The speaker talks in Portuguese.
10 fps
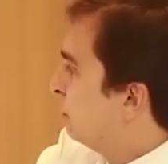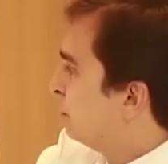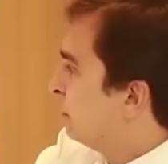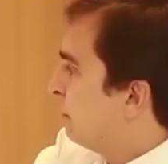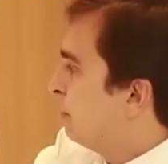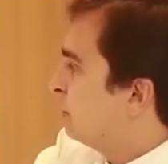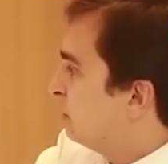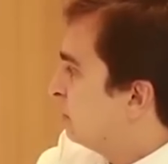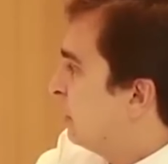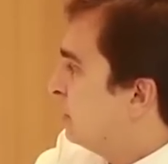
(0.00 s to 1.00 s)
você vai
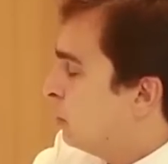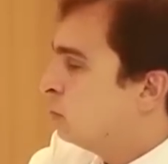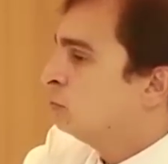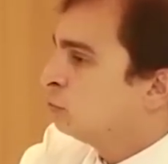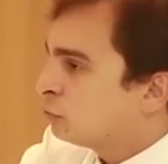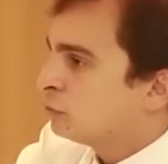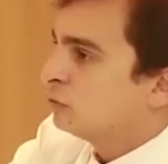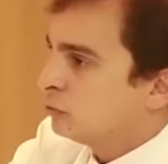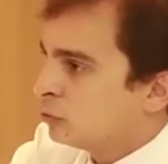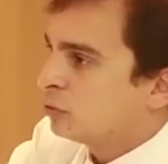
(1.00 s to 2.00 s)
precisar de alguns
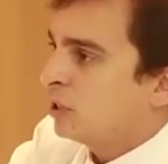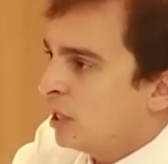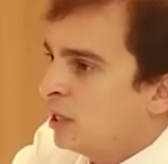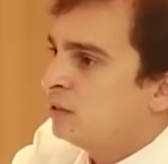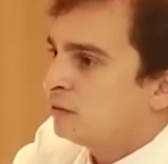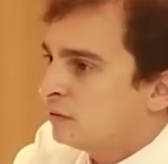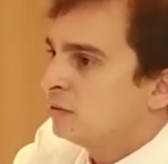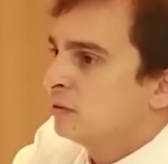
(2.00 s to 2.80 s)
nutrientes